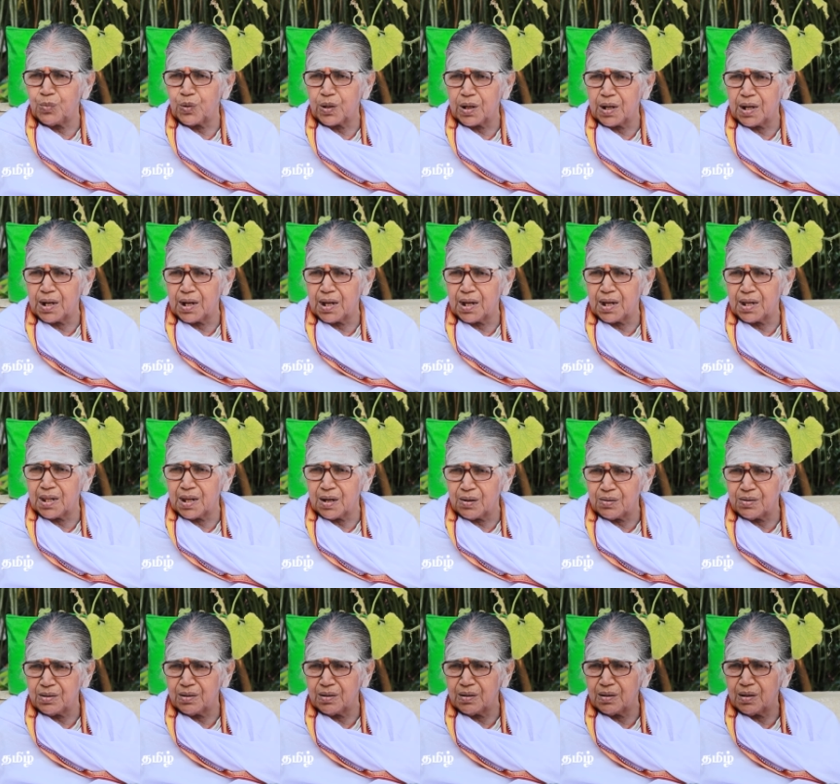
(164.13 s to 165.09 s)
முறையில்
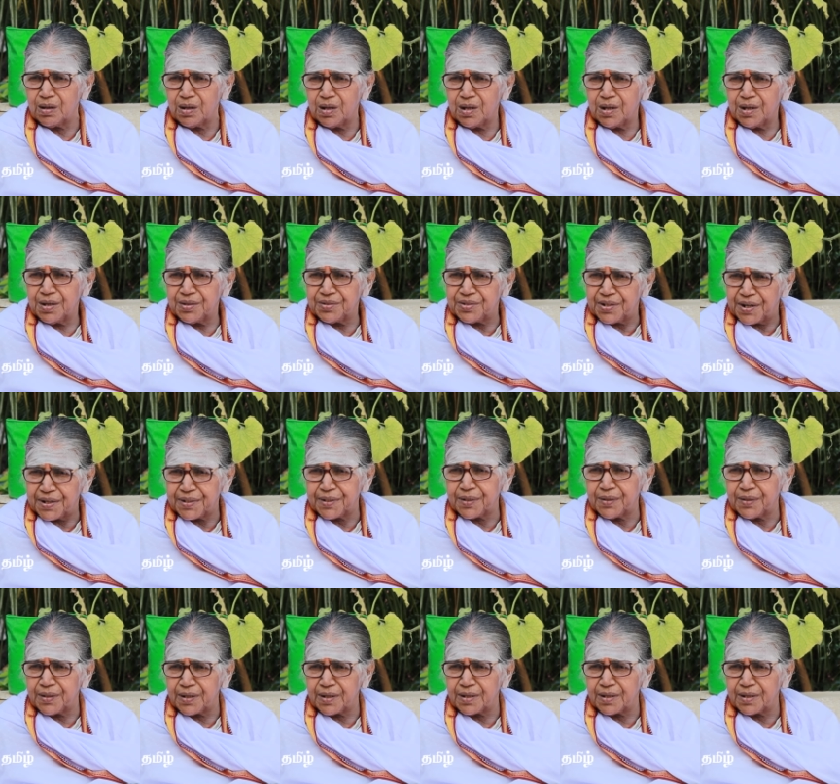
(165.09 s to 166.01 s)
ஏதாவது சட்டம்